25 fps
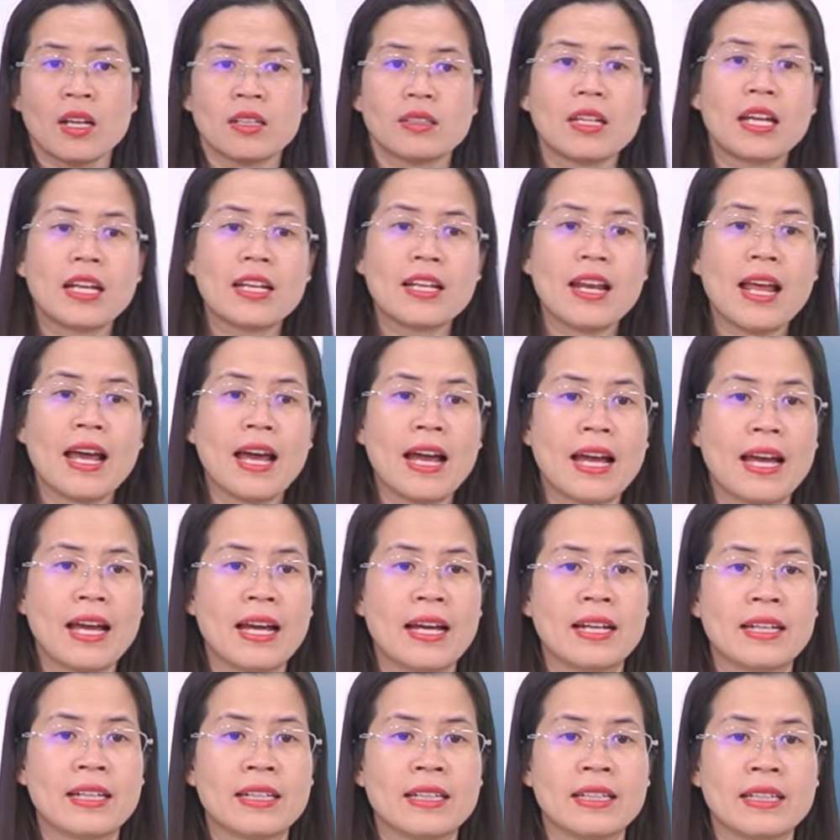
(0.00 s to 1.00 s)
đấy
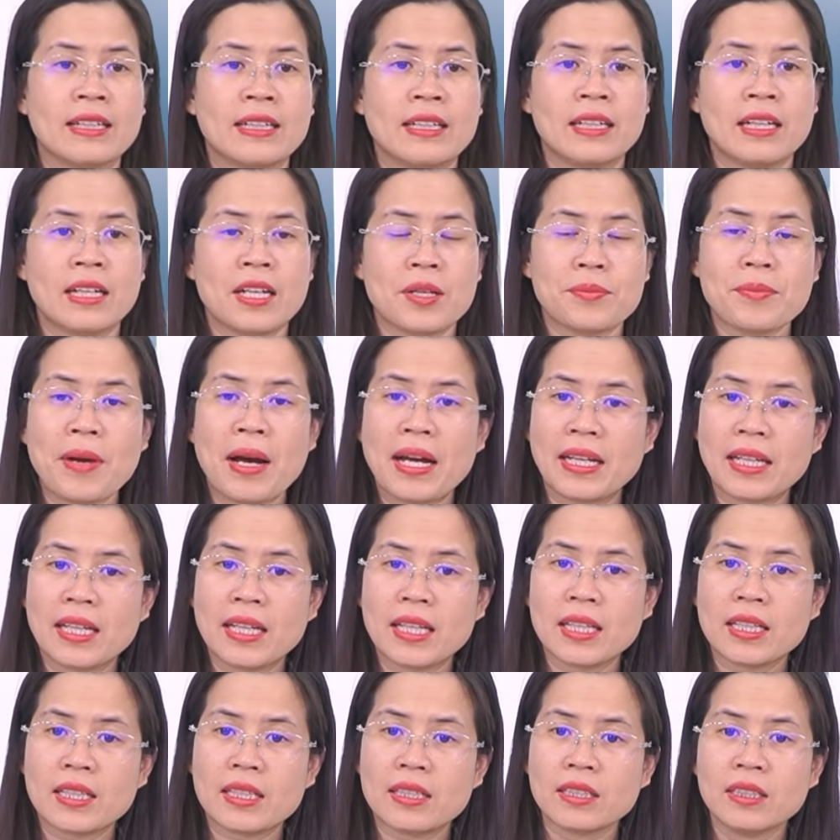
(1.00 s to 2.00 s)
là bạn
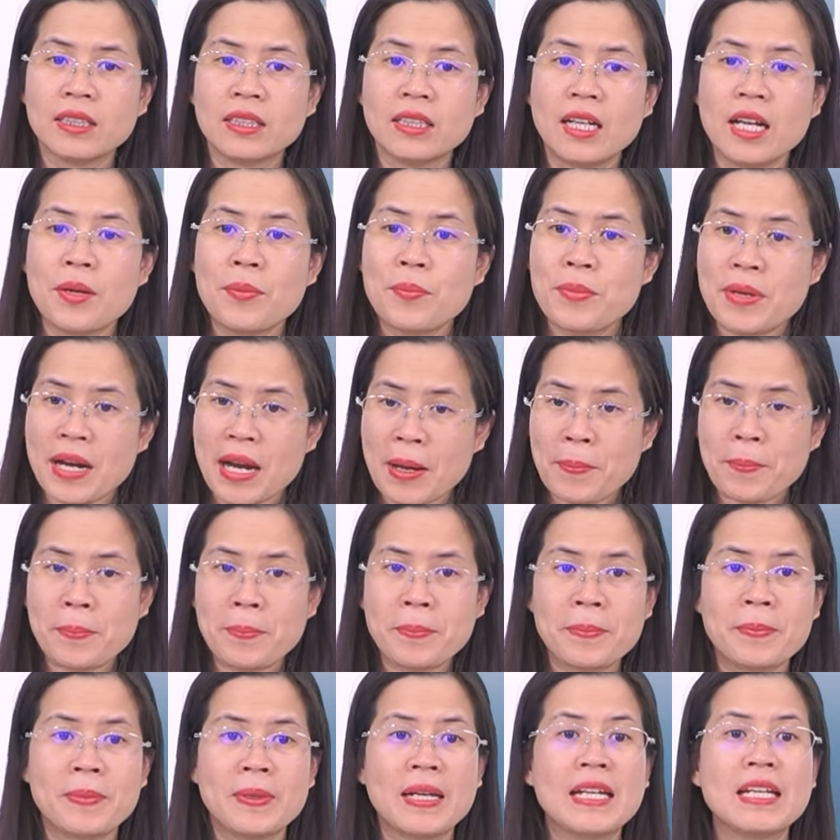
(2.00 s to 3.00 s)
ấy từ lớp
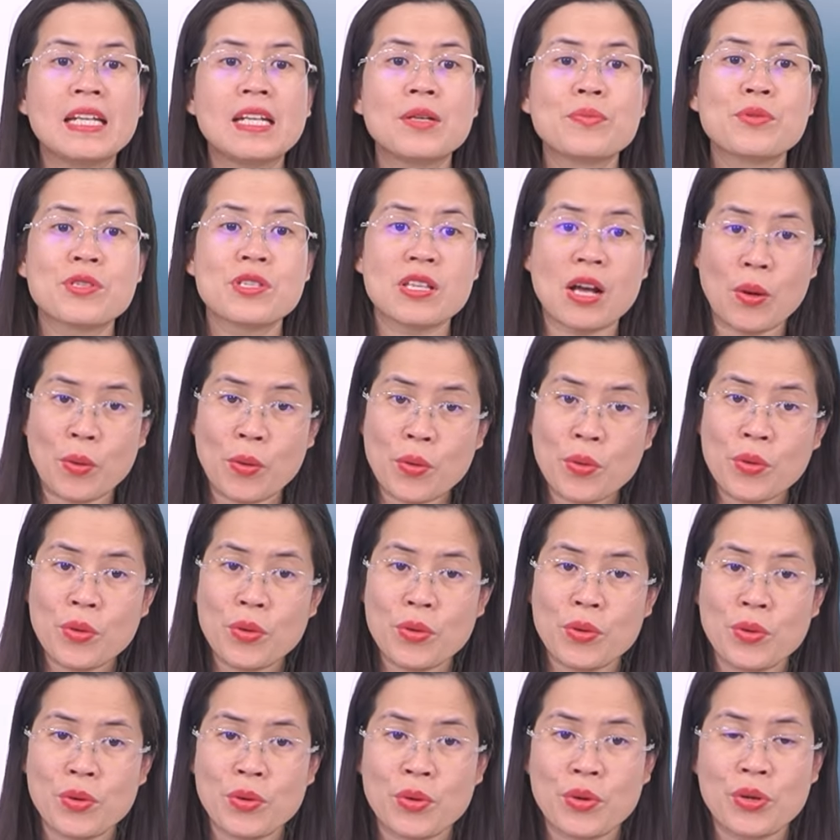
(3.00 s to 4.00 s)
5 lên lớp 6
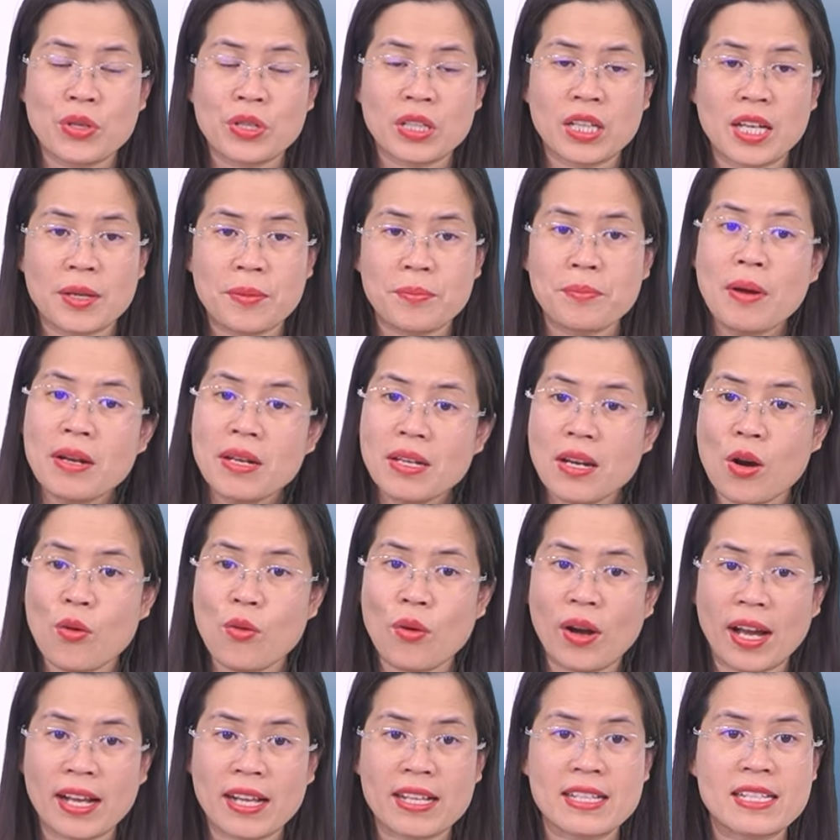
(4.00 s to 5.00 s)
thì bắt
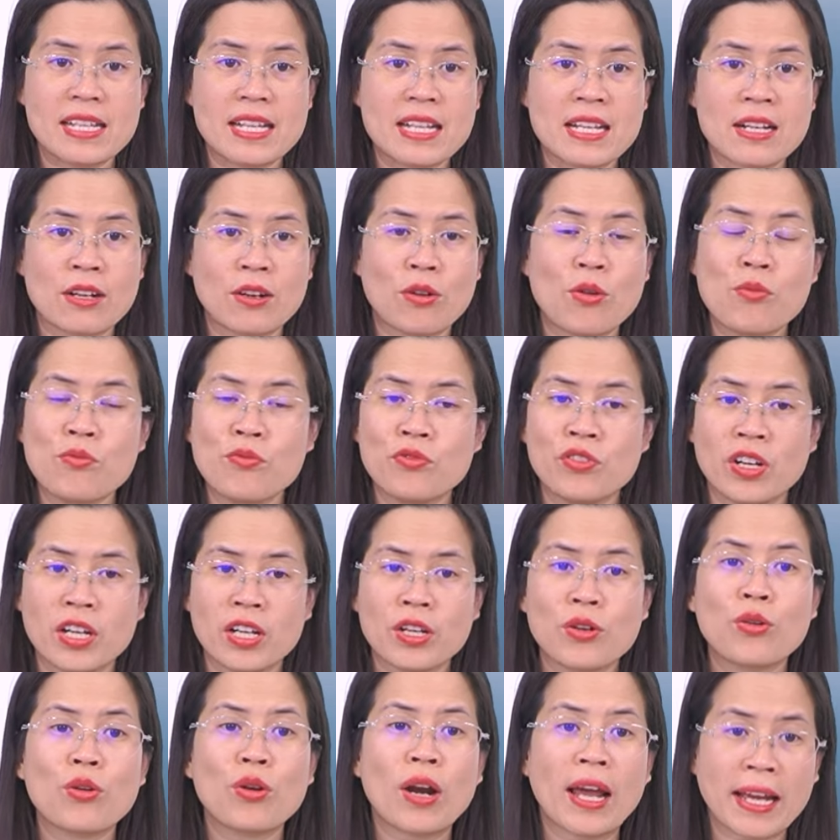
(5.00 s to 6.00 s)
đầu hành trình cùng
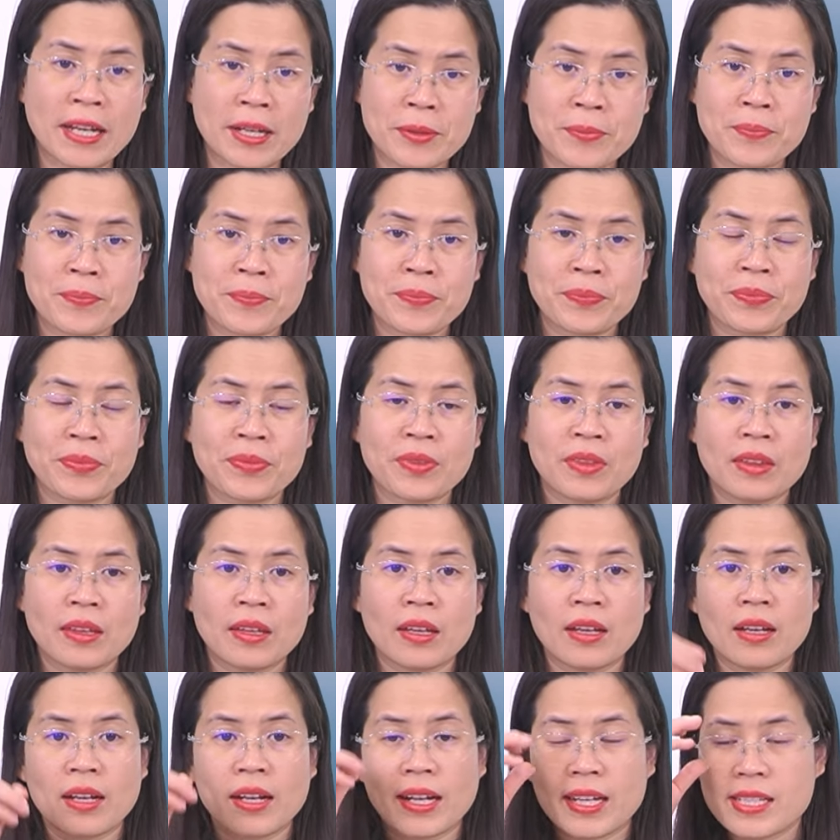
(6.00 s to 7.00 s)
với cô Lanh
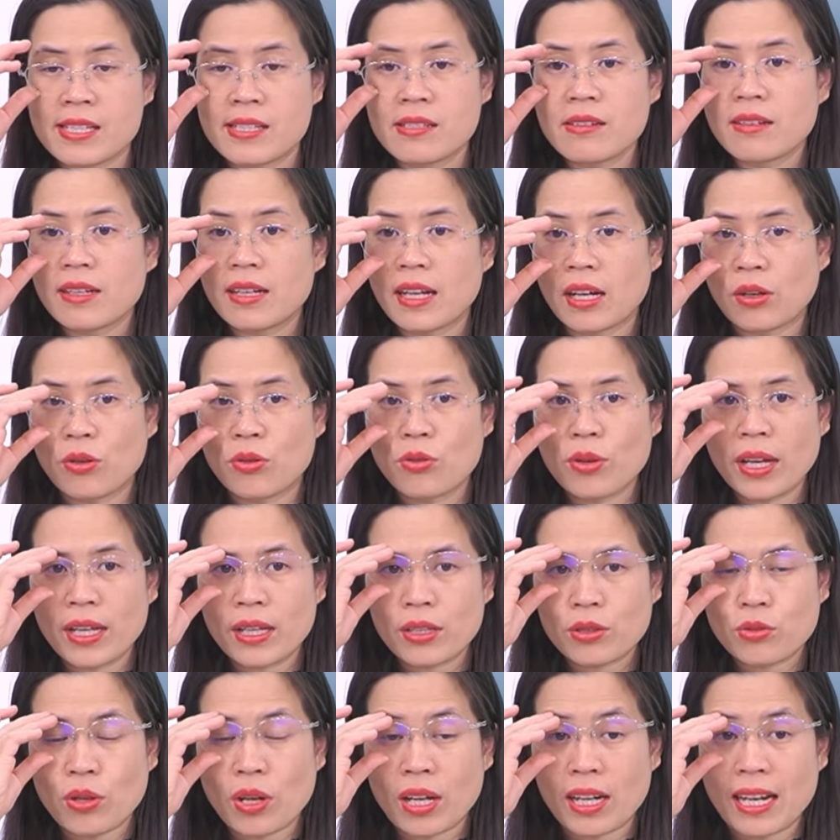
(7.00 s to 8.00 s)
ngày xưa là cô
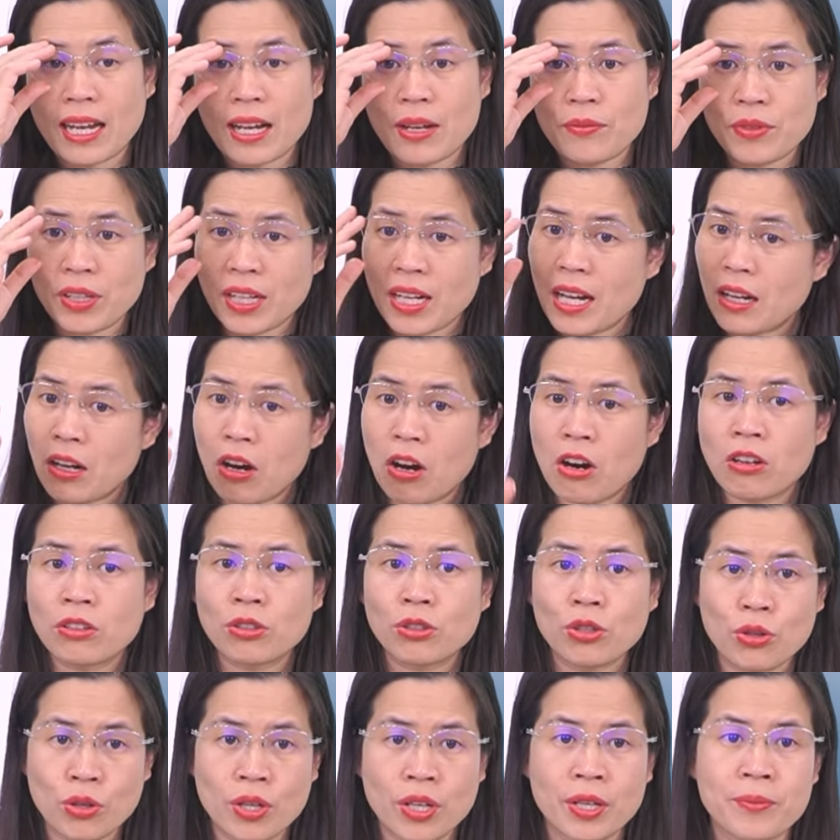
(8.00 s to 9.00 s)
Lanh toàn làm với các
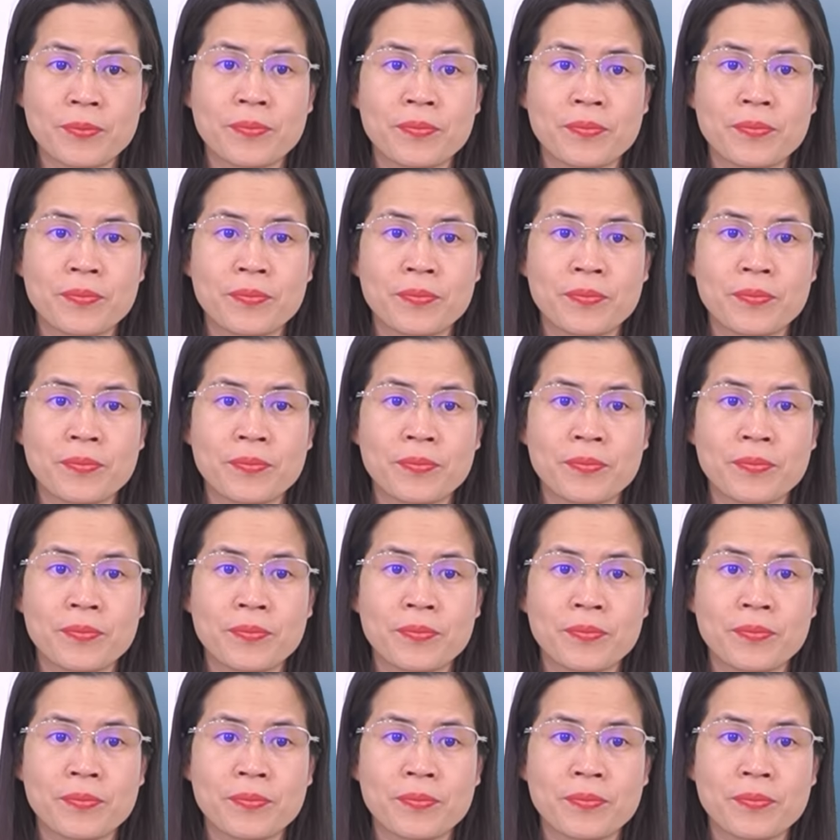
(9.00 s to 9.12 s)
con thôi